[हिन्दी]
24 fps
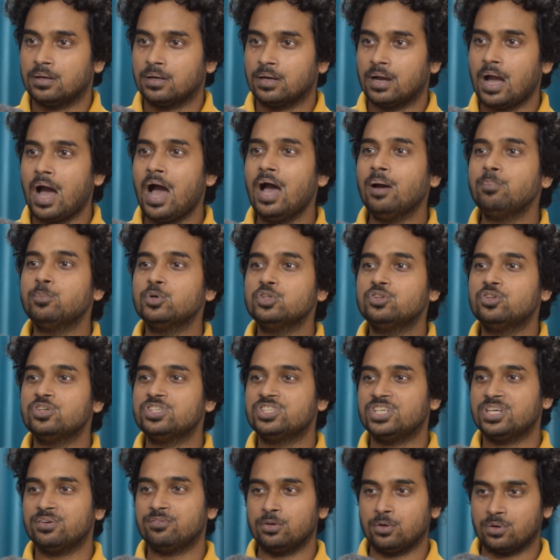कहां
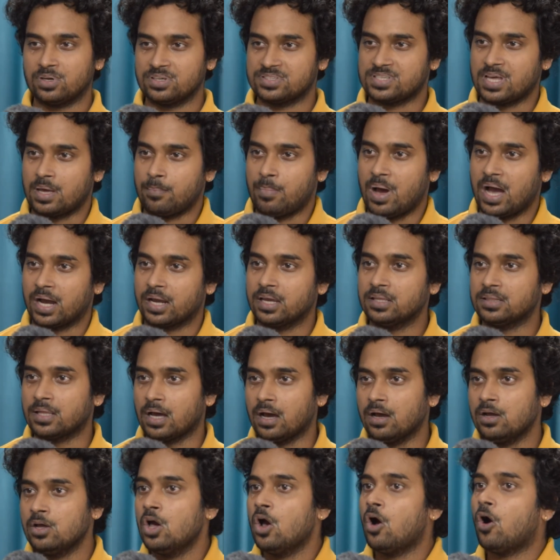बुद्धिजीवियों की सहभागिता
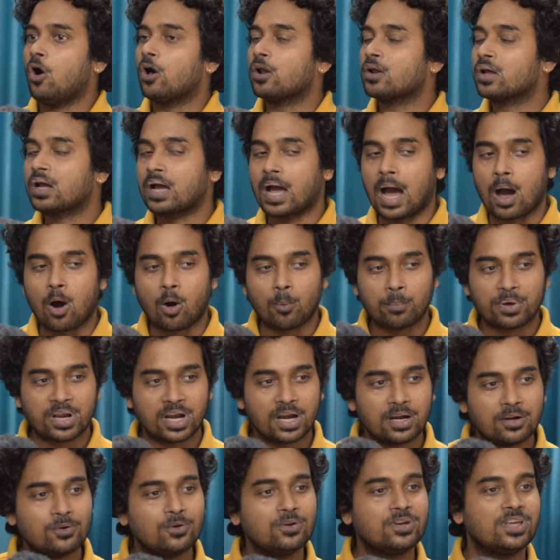और
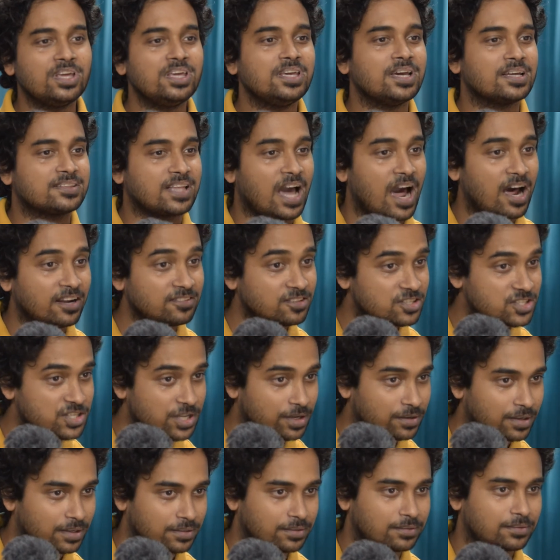कॉमरेडों की यथार्थ
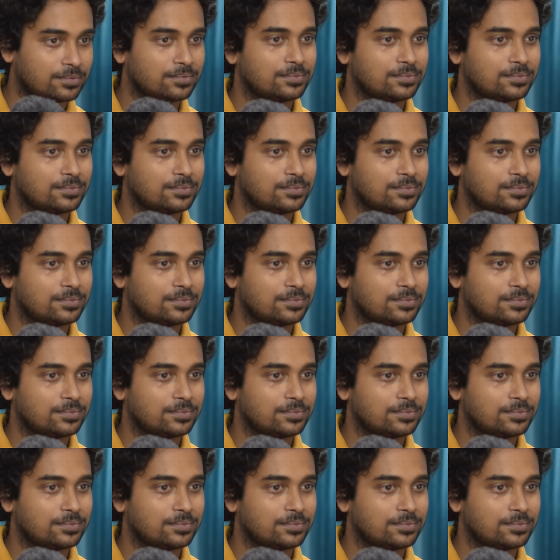शिरकत